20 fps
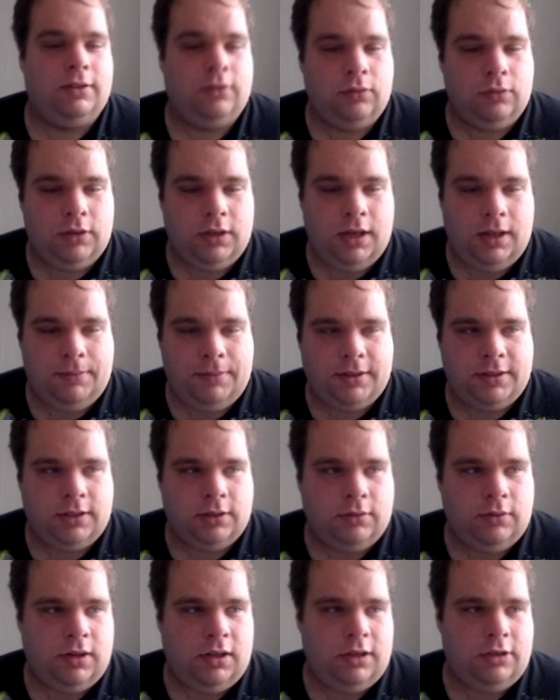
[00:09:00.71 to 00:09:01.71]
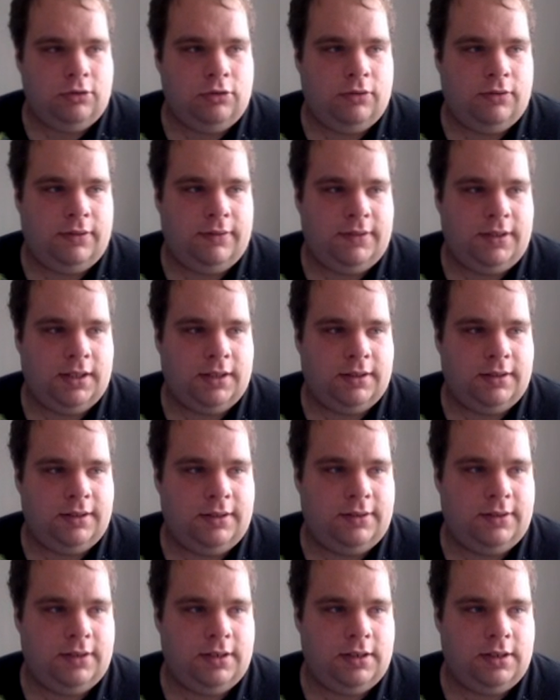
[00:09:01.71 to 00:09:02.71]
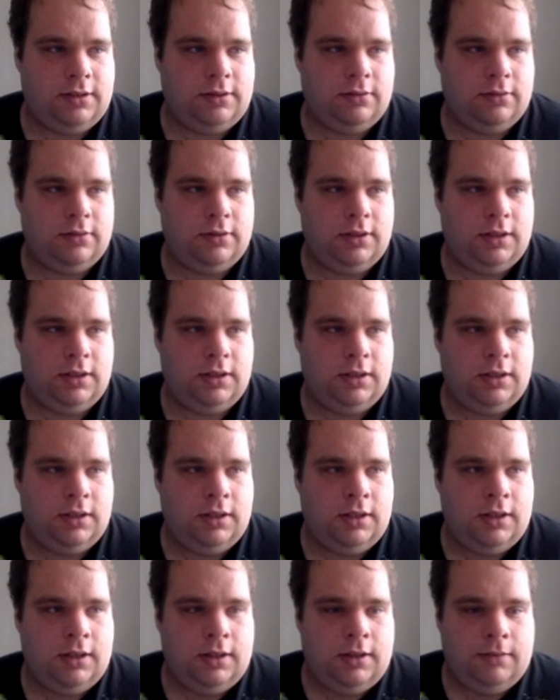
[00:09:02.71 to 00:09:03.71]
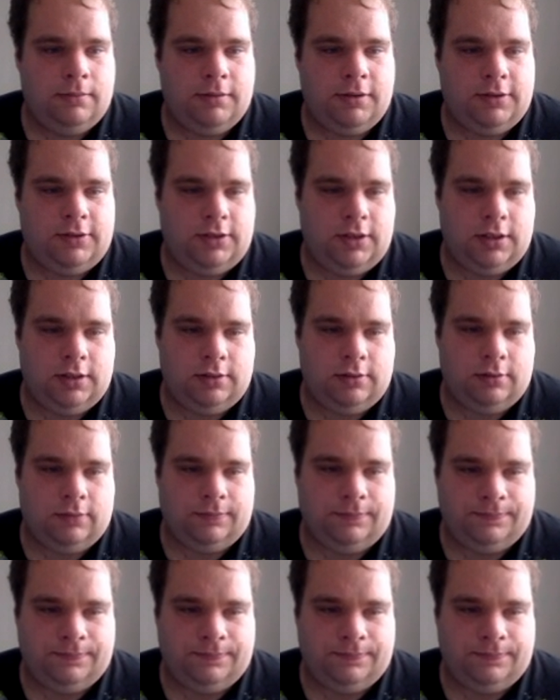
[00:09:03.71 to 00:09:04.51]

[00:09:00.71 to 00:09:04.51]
Donc là, à partir de là, je vais venir désélectionner ma sélection.